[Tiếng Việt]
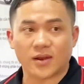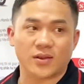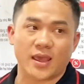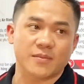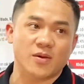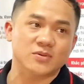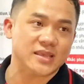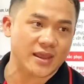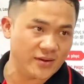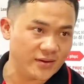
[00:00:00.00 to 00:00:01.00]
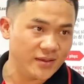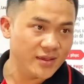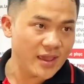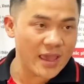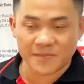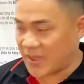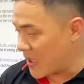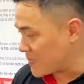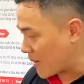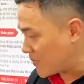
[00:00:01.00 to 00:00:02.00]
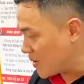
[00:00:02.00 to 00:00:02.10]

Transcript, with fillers: rồi là em không có xài được. Em châm